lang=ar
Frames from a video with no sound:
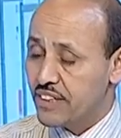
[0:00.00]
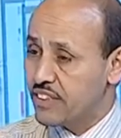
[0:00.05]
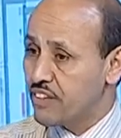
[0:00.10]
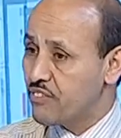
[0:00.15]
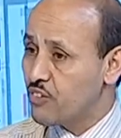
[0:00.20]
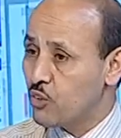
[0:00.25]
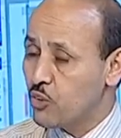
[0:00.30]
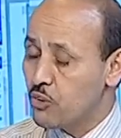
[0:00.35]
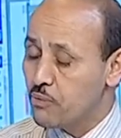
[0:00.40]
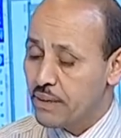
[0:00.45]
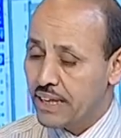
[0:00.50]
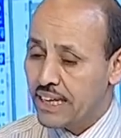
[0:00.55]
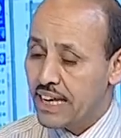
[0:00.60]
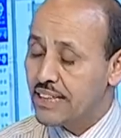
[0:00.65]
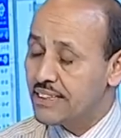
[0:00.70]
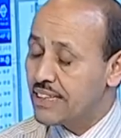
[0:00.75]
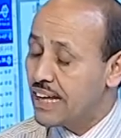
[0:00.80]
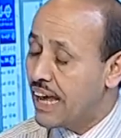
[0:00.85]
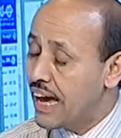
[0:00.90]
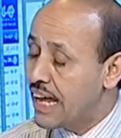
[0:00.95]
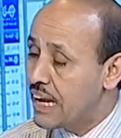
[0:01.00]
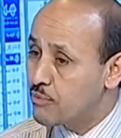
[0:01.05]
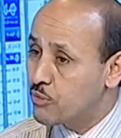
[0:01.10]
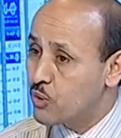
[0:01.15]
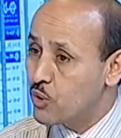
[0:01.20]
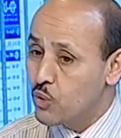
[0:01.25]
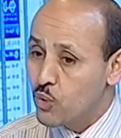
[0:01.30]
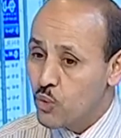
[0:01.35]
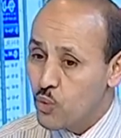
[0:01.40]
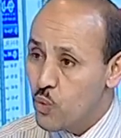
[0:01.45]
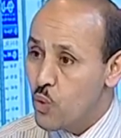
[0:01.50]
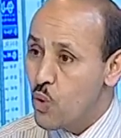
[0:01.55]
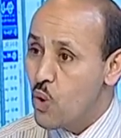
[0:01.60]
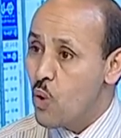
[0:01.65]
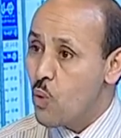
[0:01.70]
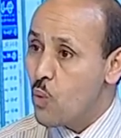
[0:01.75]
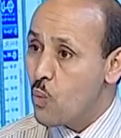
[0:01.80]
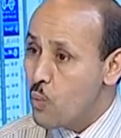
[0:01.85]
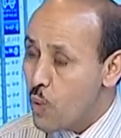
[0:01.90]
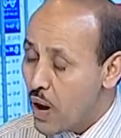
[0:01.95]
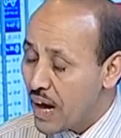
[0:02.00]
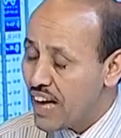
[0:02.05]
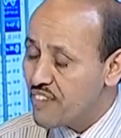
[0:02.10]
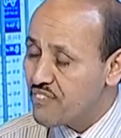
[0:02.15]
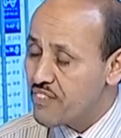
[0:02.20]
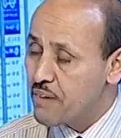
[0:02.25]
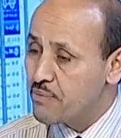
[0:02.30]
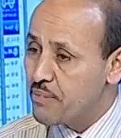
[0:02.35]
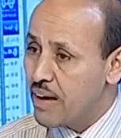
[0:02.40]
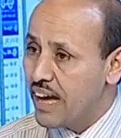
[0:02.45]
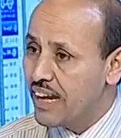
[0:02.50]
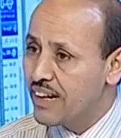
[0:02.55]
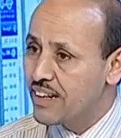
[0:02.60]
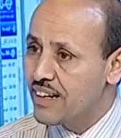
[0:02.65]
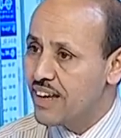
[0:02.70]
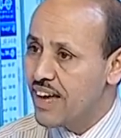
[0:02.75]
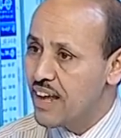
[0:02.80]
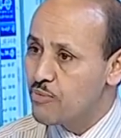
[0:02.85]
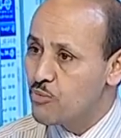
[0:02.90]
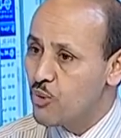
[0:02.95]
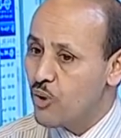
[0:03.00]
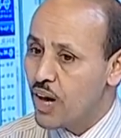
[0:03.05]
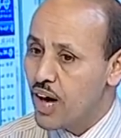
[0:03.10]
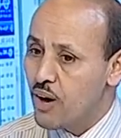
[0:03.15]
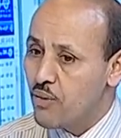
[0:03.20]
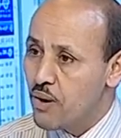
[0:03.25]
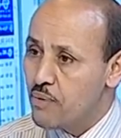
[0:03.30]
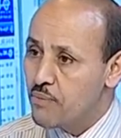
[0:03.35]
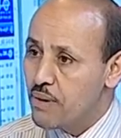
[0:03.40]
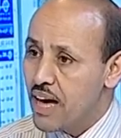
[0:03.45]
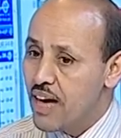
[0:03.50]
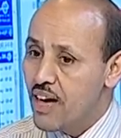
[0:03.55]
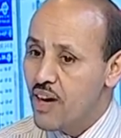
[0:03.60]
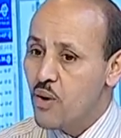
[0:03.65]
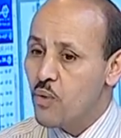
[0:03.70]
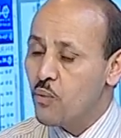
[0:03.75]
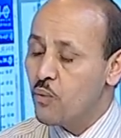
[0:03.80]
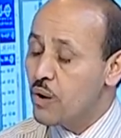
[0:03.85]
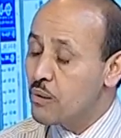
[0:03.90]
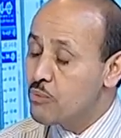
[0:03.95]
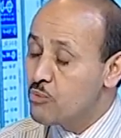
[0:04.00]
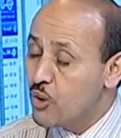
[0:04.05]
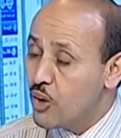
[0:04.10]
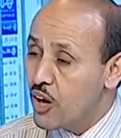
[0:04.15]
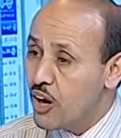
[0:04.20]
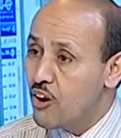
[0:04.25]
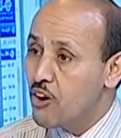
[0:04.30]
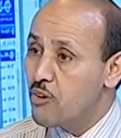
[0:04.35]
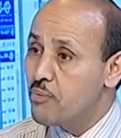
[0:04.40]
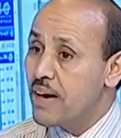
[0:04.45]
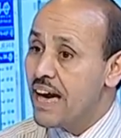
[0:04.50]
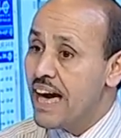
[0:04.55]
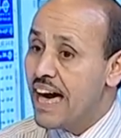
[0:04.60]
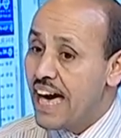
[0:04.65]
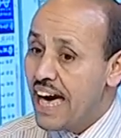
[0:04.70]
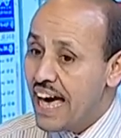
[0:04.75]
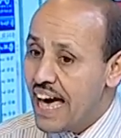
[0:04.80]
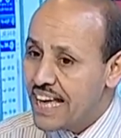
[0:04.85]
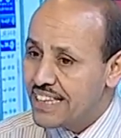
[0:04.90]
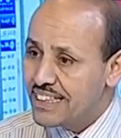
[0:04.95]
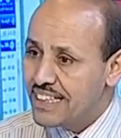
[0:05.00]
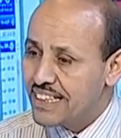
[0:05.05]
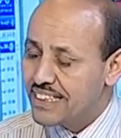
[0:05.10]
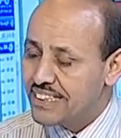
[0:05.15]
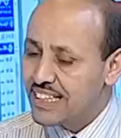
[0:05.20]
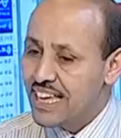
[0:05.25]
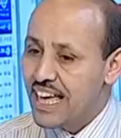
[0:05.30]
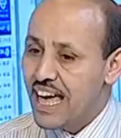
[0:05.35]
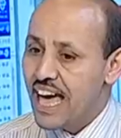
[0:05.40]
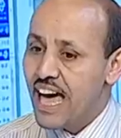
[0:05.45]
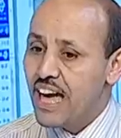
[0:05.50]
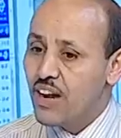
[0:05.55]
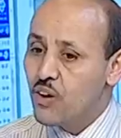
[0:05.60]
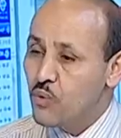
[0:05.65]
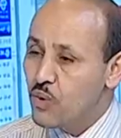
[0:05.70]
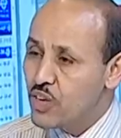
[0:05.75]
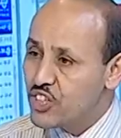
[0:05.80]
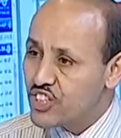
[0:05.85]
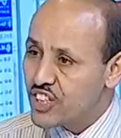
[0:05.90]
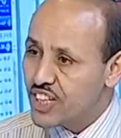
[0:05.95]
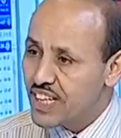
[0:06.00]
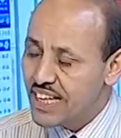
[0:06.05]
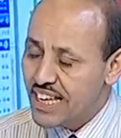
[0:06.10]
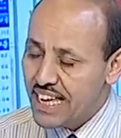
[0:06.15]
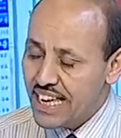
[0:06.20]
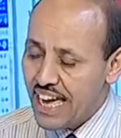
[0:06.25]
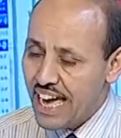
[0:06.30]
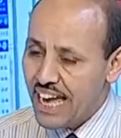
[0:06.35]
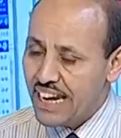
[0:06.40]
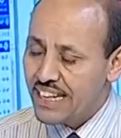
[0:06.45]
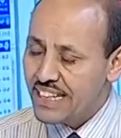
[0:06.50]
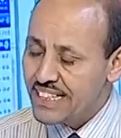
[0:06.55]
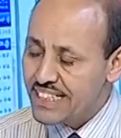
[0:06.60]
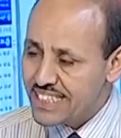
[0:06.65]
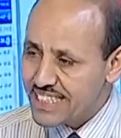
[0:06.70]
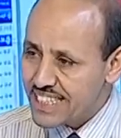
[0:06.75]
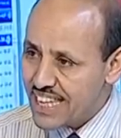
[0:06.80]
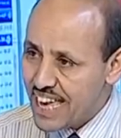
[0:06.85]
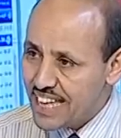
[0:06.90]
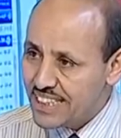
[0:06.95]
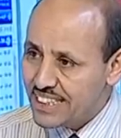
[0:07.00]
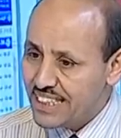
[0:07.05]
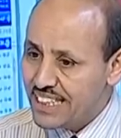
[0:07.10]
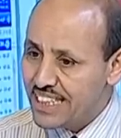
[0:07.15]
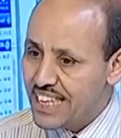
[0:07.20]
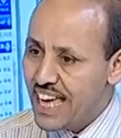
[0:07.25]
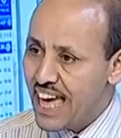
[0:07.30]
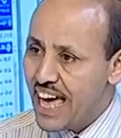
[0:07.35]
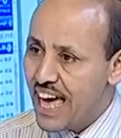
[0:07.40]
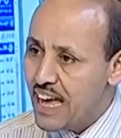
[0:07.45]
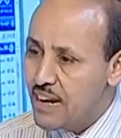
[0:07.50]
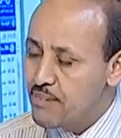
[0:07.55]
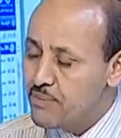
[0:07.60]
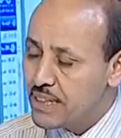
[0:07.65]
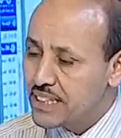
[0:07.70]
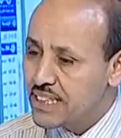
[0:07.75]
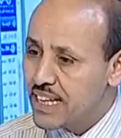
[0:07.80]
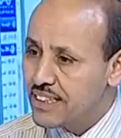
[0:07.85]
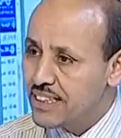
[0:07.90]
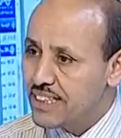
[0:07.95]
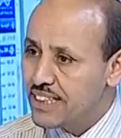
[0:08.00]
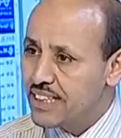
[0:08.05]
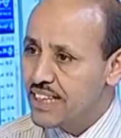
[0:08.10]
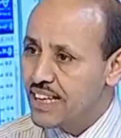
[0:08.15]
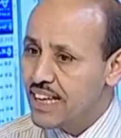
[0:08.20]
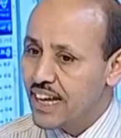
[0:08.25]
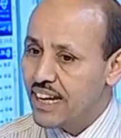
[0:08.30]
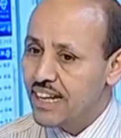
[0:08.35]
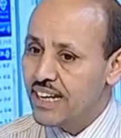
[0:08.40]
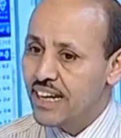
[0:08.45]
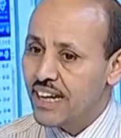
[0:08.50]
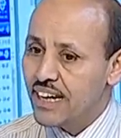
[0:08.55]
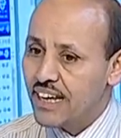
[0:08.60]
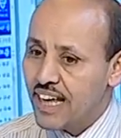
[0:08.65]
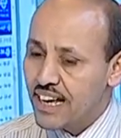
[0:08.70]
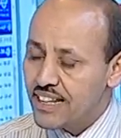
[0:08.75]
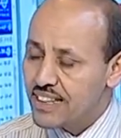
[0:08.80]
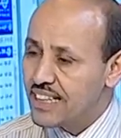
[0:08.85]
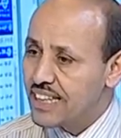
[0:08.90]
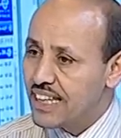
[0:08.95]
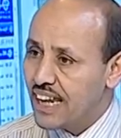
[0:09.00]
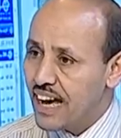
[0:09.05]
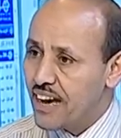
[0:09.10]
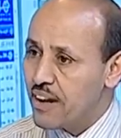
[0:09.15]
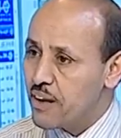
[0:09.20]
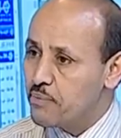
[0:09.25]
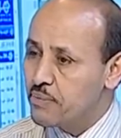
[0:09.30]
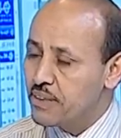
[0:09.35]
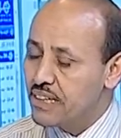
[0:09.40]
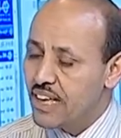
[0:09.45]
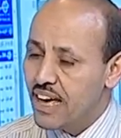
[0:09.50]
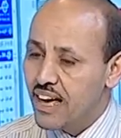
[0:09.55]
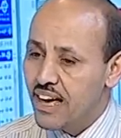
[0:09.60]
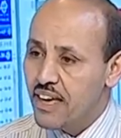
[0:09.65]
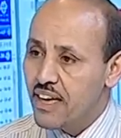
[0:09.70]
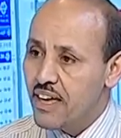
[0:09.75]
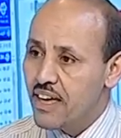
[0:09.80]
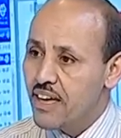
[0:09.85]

لندن في كل مكان العالم كله وقف مع المقاومة والمقاومة أعادت الوجه الإنساني المدني للقضية العربية نعم.